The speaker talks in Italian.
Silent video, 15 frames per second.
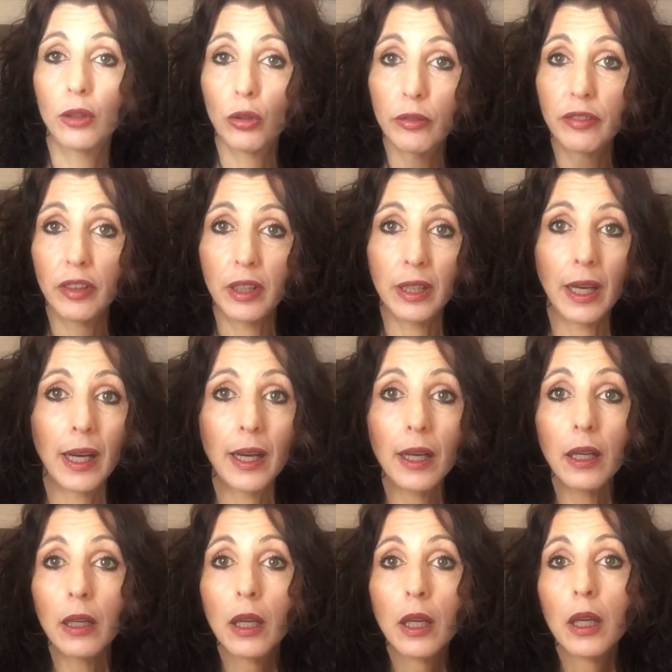do
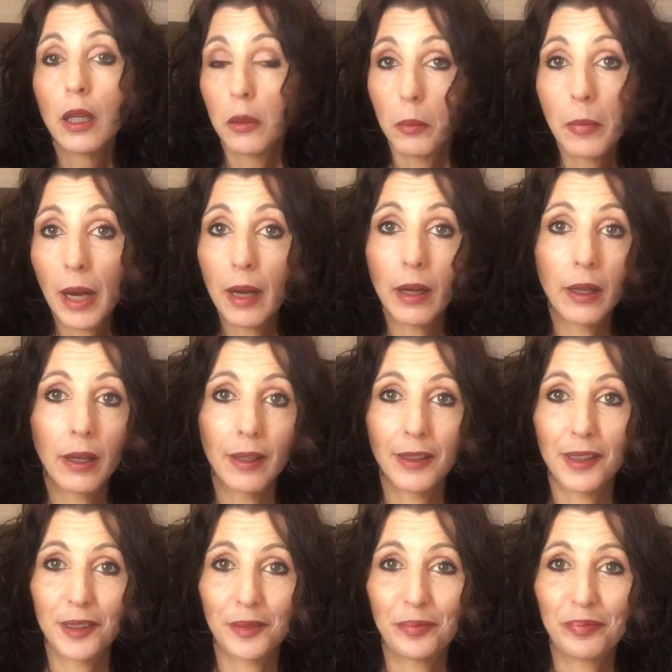via,
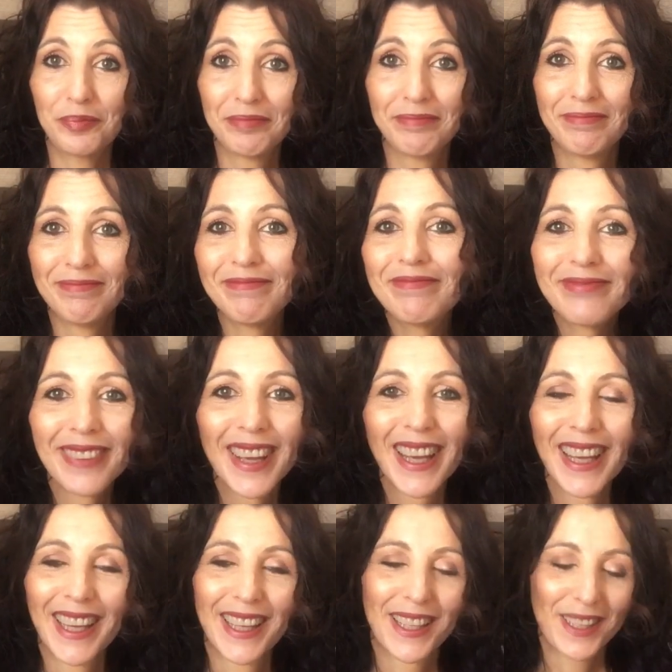ma ehm,
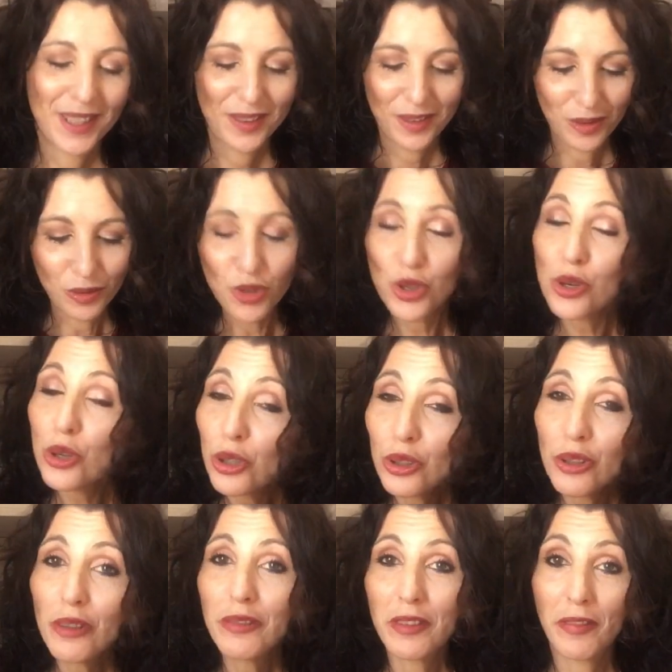un
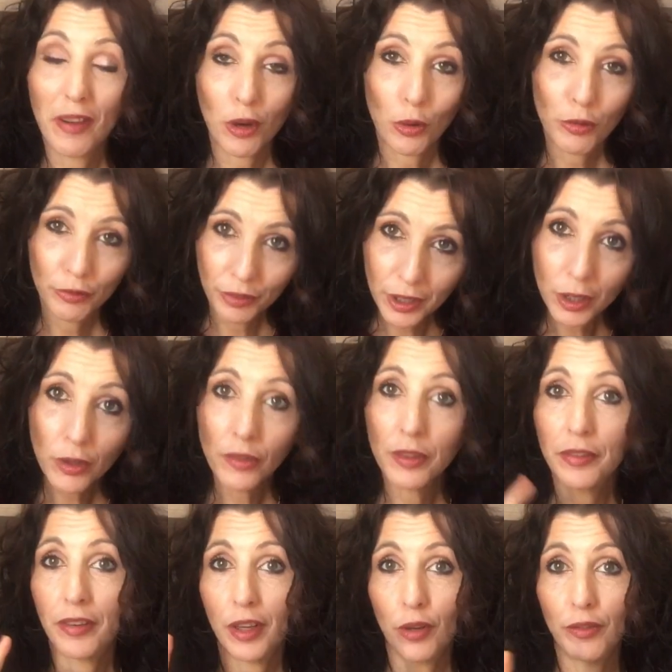giorno vi farò un video e vi
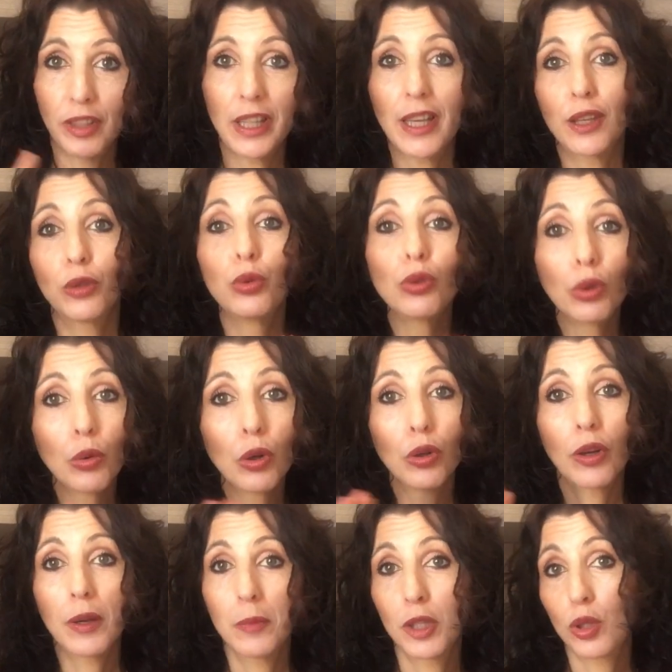farò vedere tutto quello
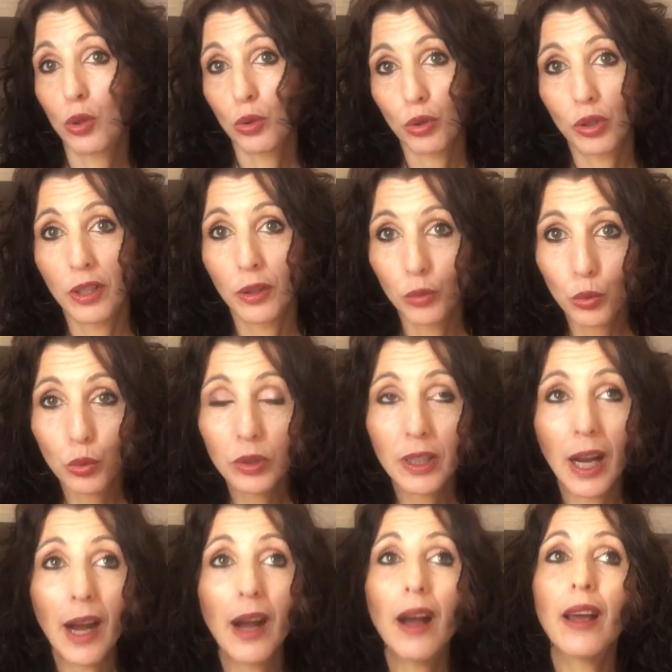che mi sono
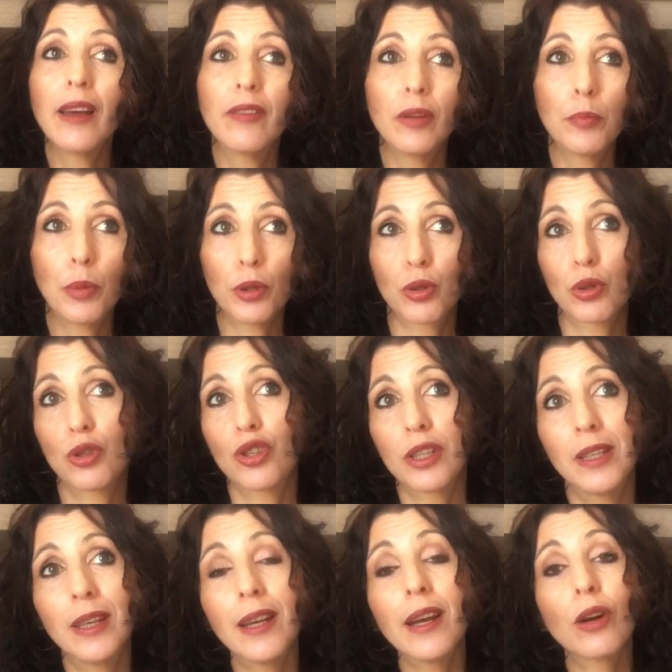tenuta e vi posso già
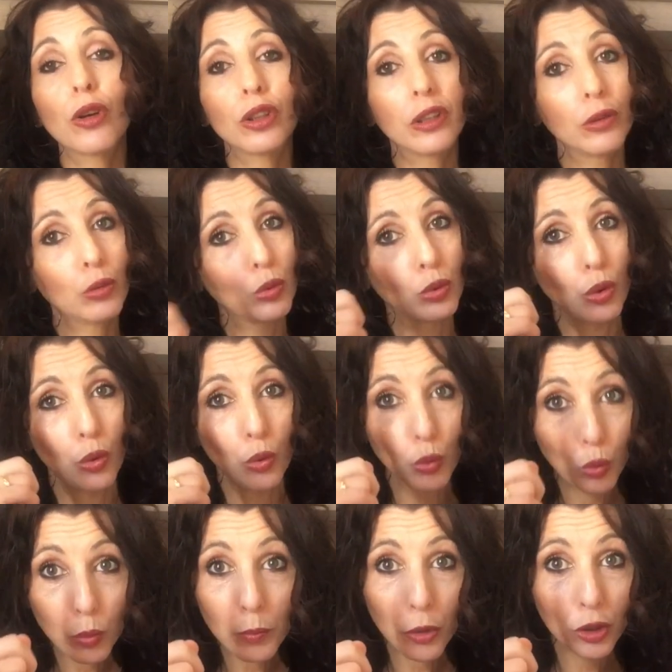dire che ho tenuto
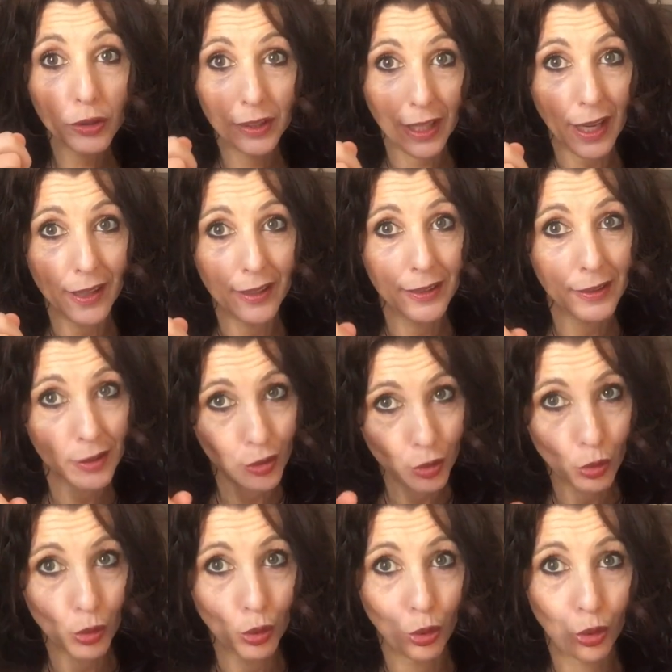un Montal
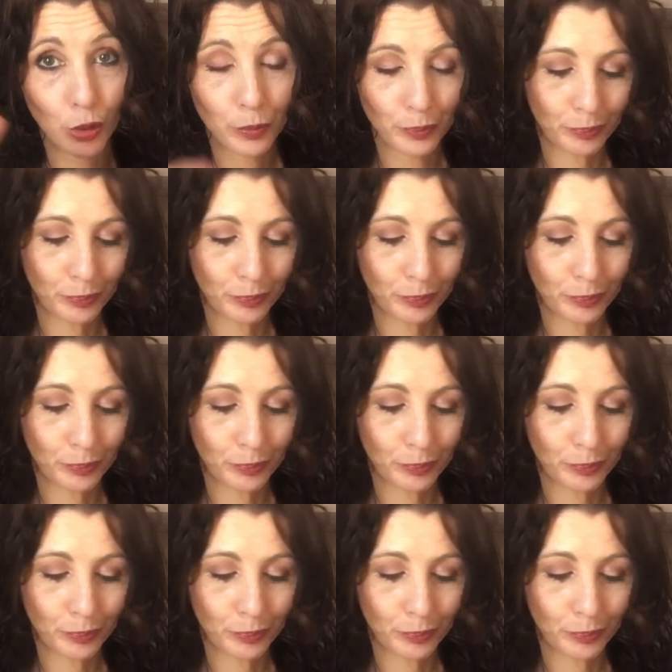solo.